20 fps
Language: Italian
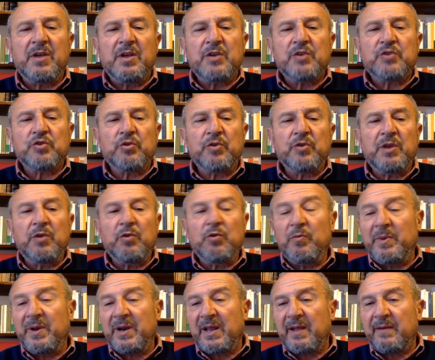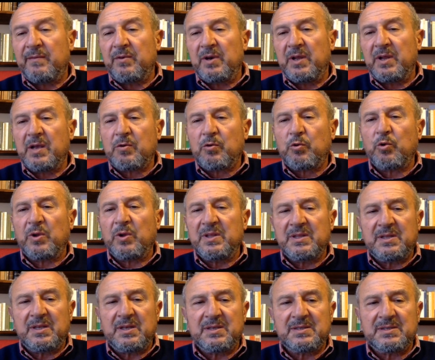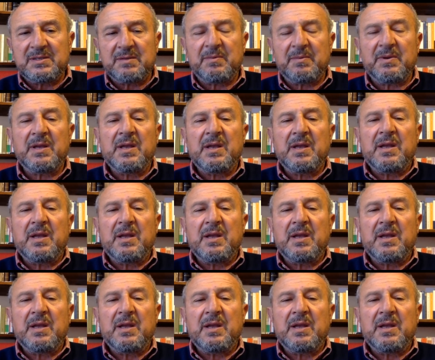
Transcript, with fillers: sono innumerevoli e cruentissime